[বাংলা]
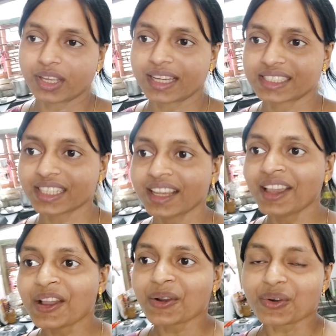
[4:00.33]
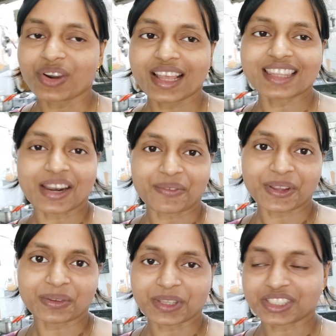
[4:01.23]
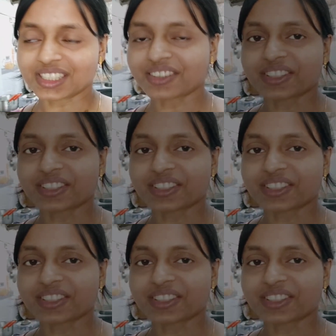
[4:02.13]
করে আসি করে তারপরে তোমাদের সাথে